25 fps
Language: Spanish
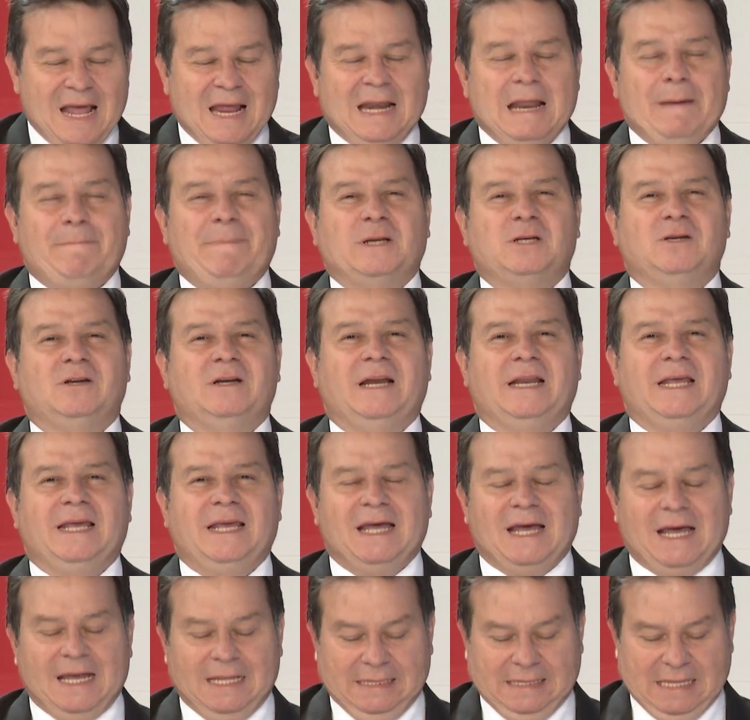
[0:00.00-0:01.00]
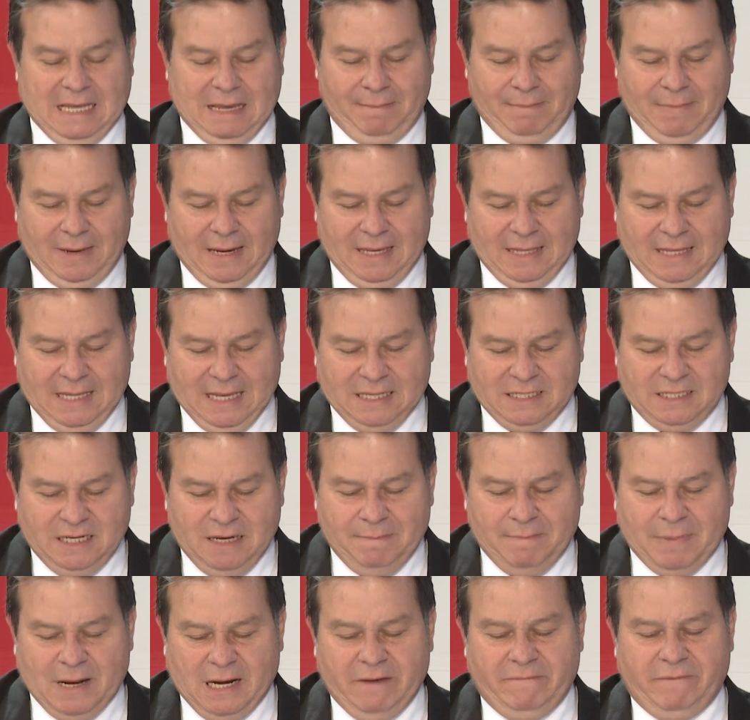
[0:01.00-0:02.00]
La personería de
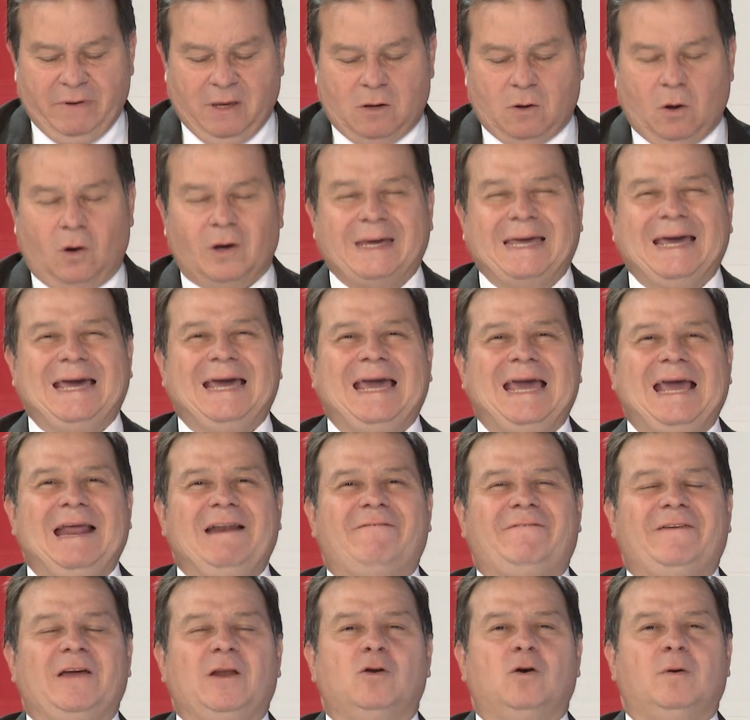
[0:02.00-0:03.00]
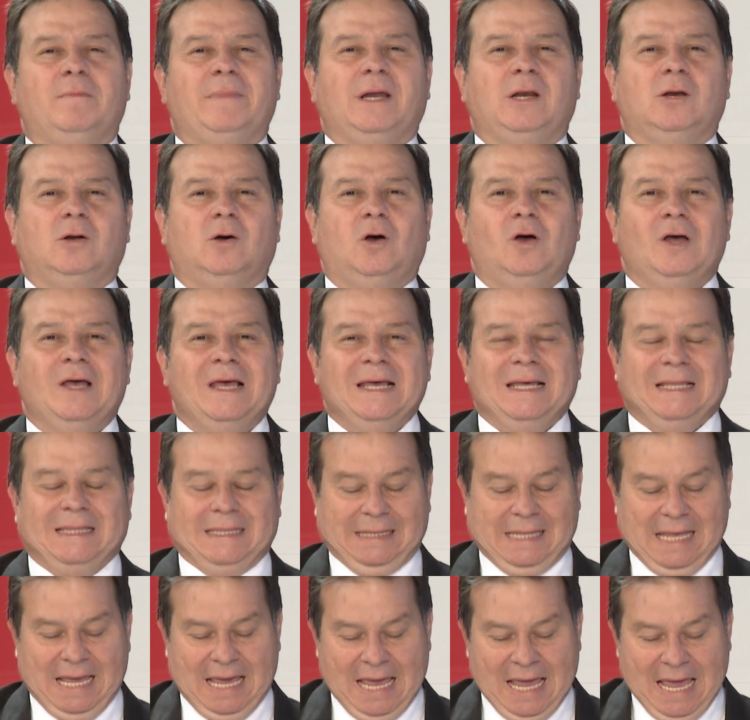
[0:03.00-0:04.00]
Medellín verificó que el fenómeno
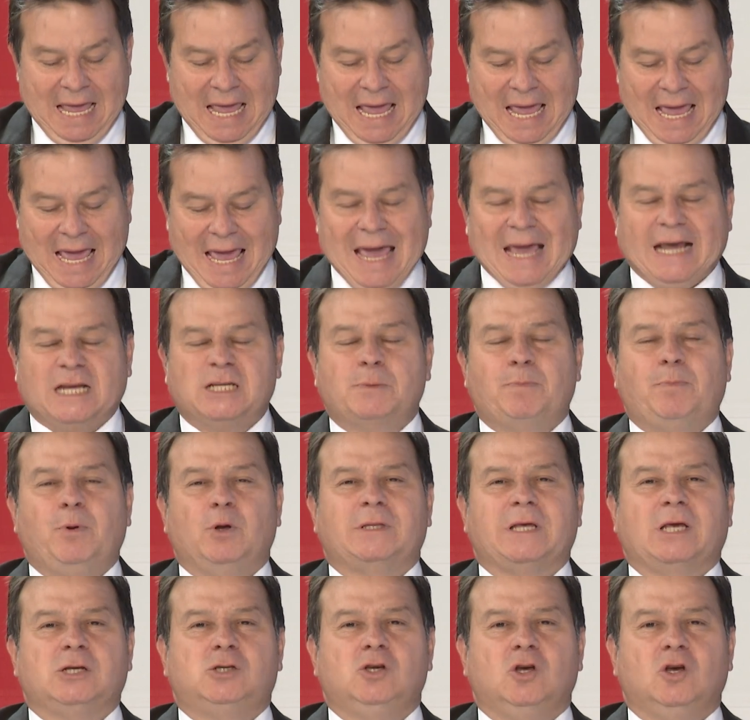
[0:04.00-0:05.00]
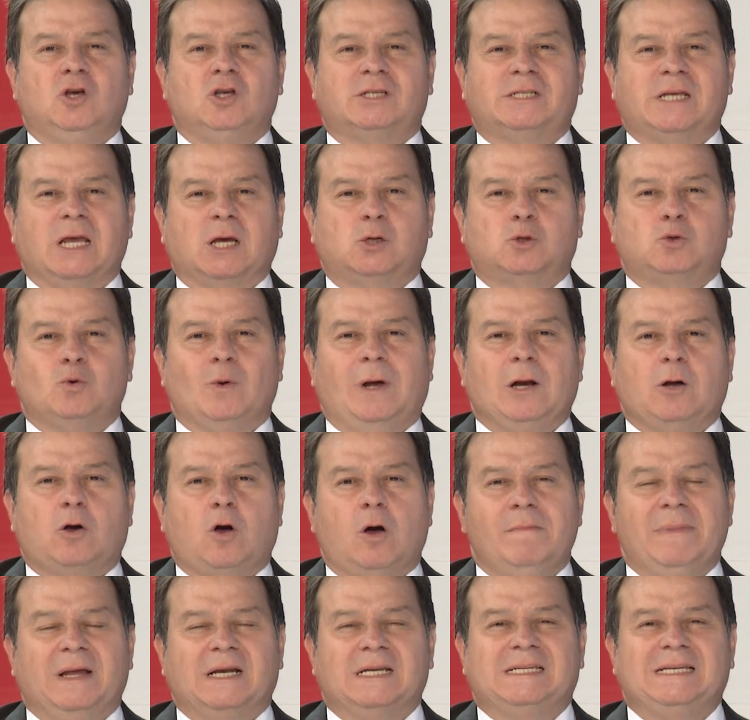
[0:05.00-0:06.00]
de explotación sexual
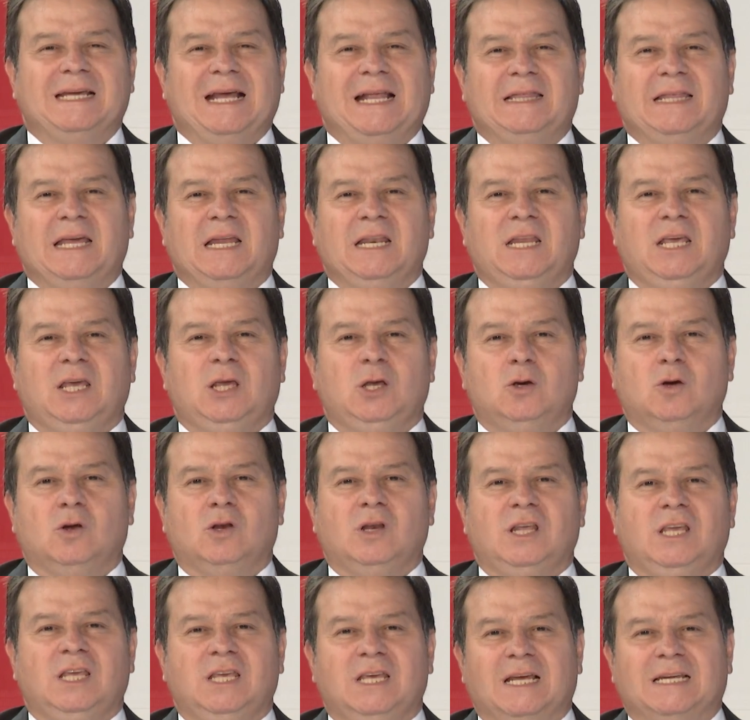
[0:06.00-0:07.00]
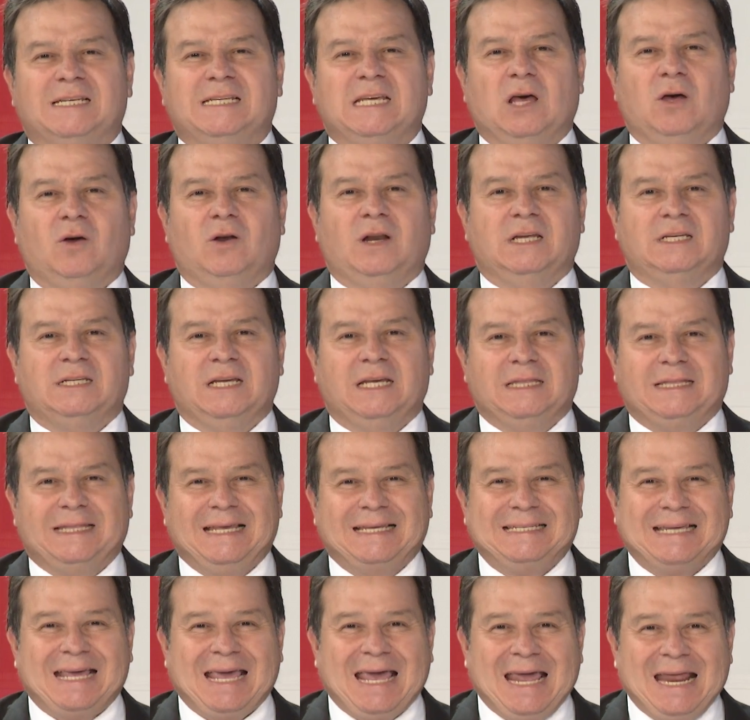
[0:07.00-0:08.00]
comercial de niños, niñas y
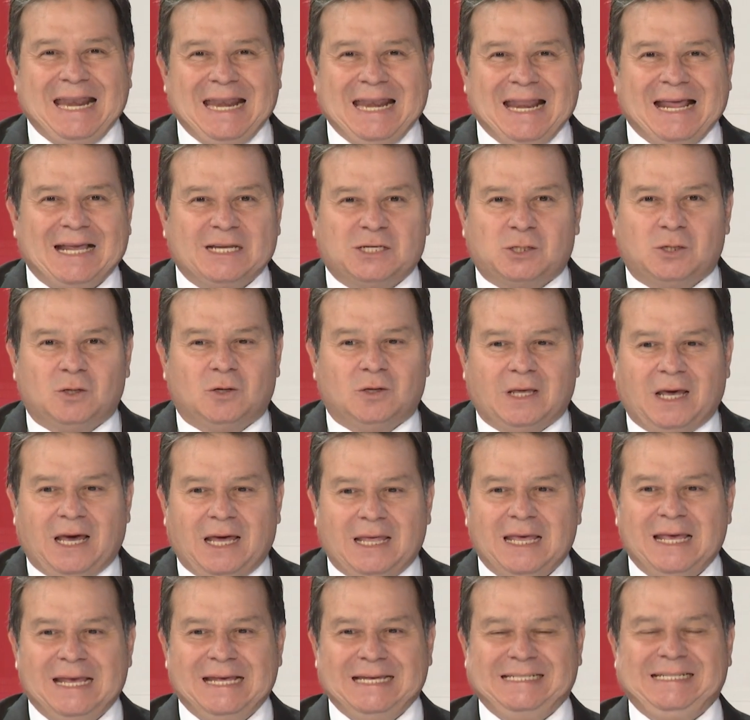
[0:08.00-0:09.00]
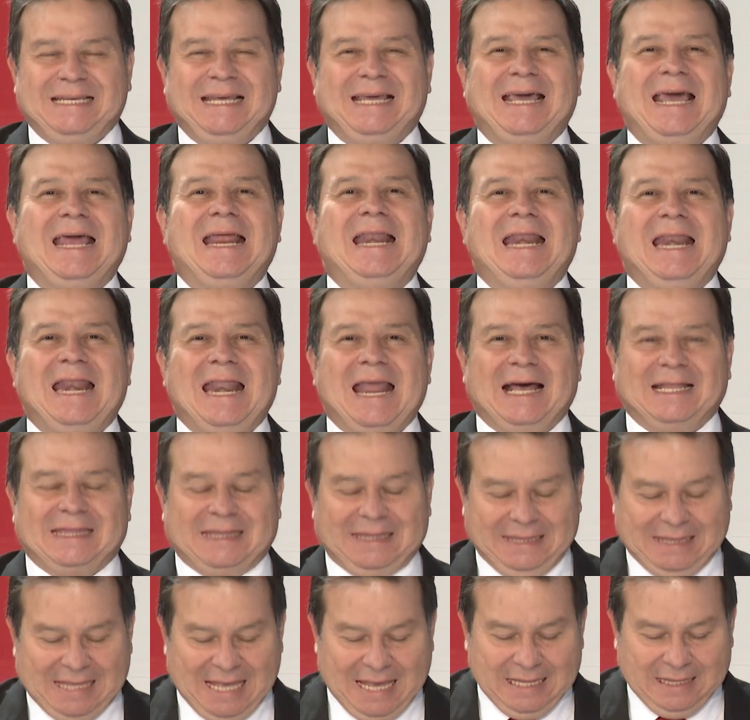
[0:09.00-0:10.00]
adolescentes en la ciudad sigue
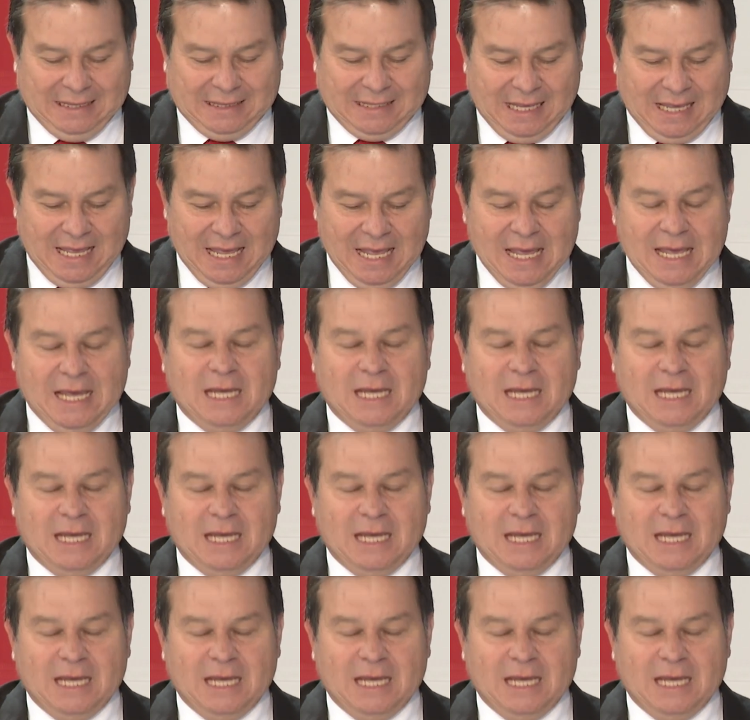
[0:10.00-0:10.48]
latente,